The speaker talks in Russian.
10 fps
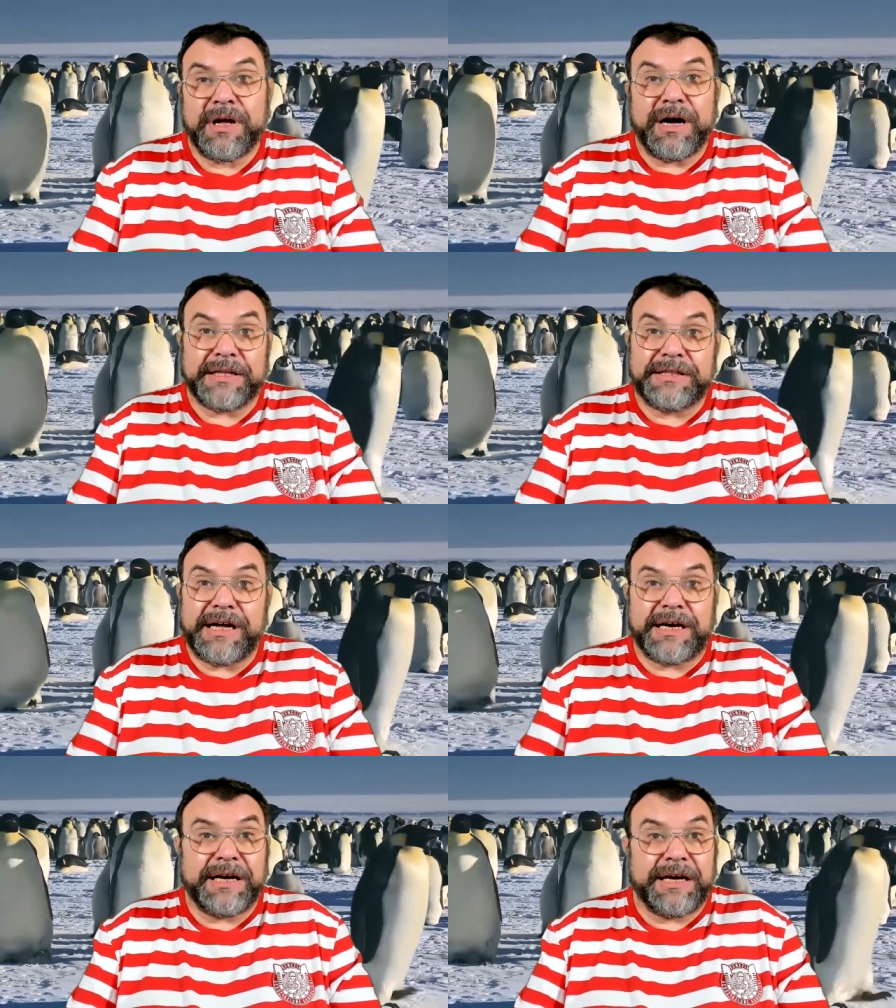
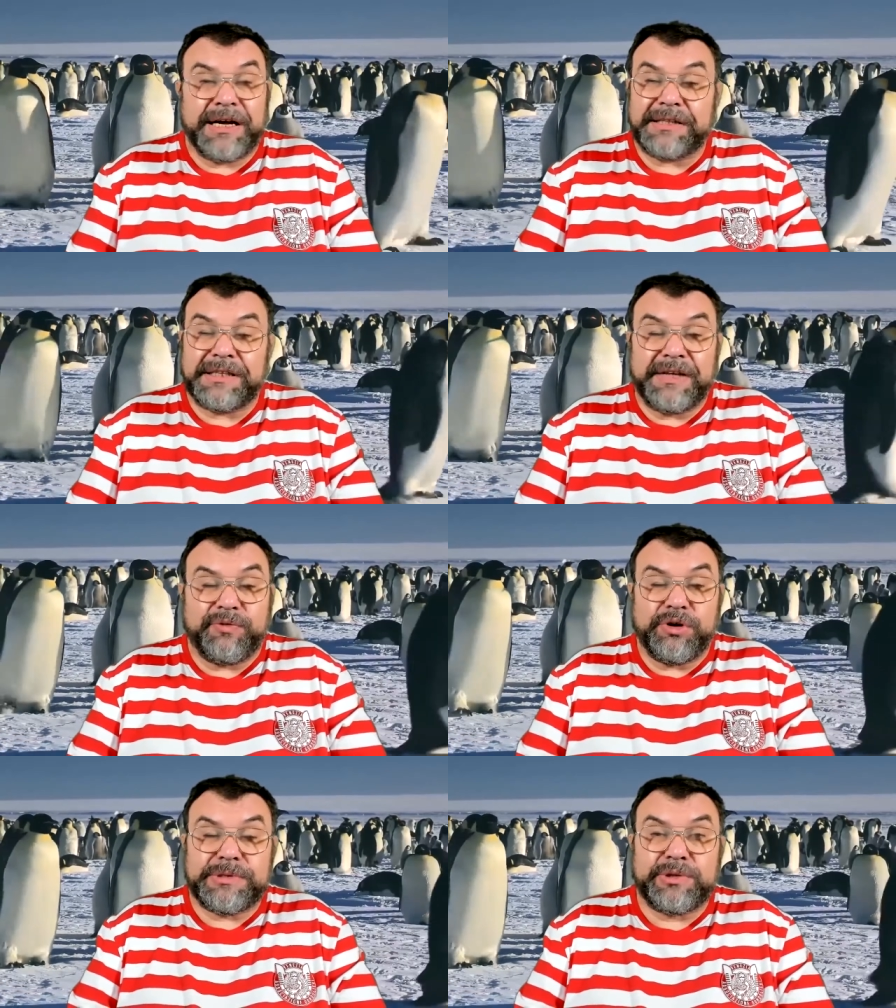Однако это ни в
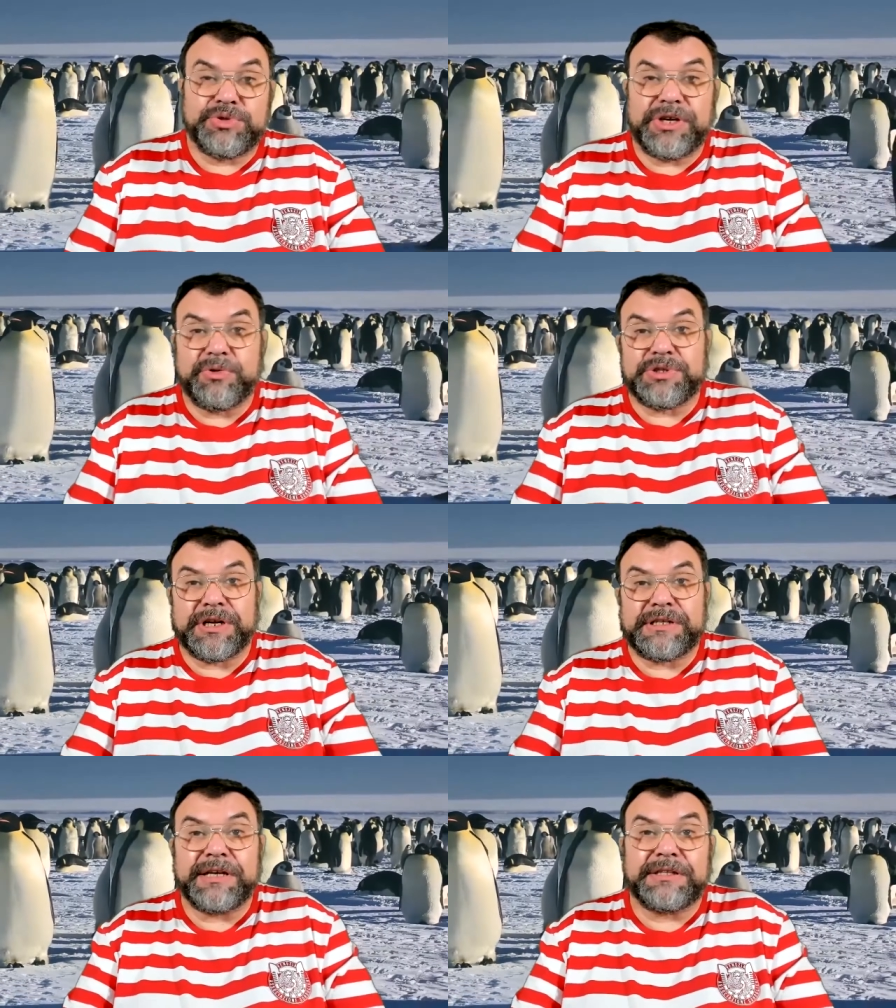коем случае не
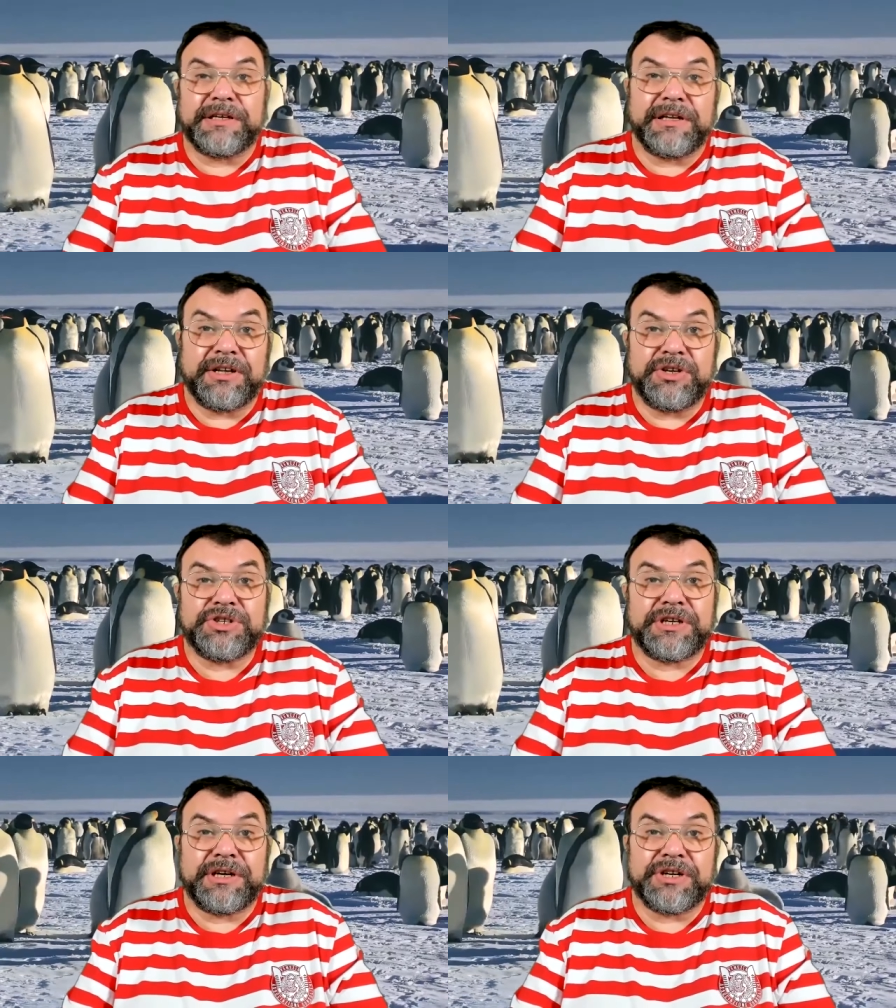устраняет их
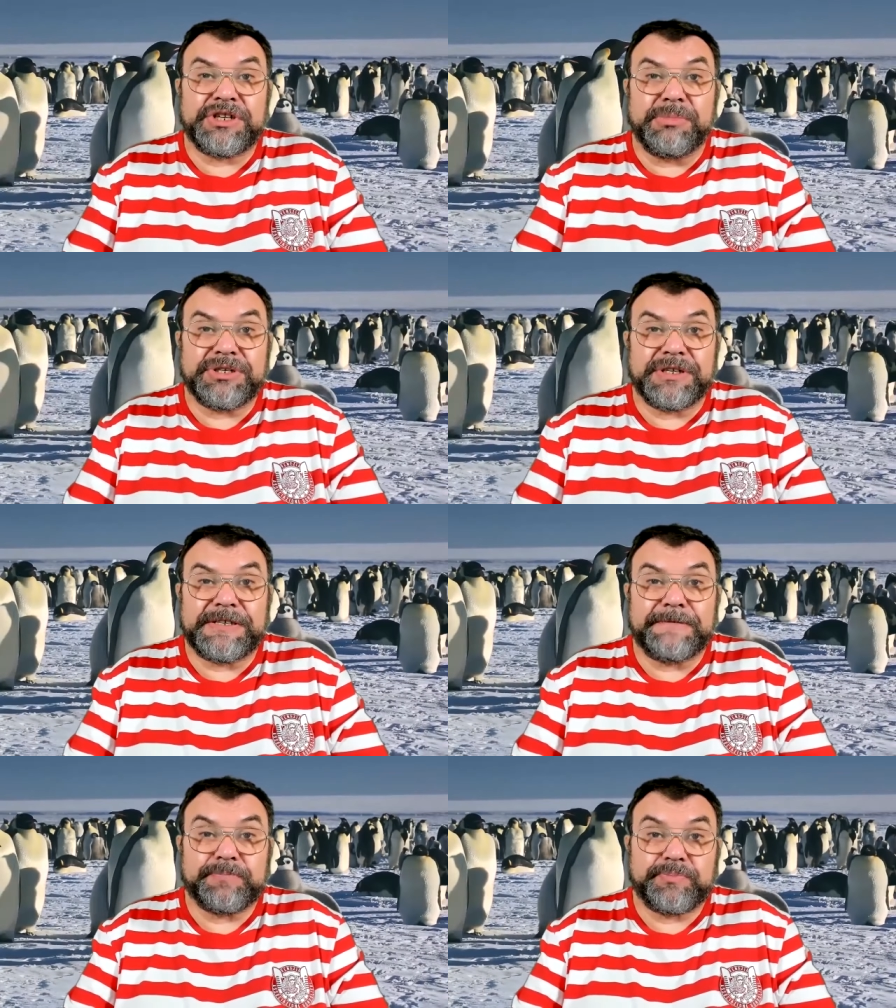логической ошибочности.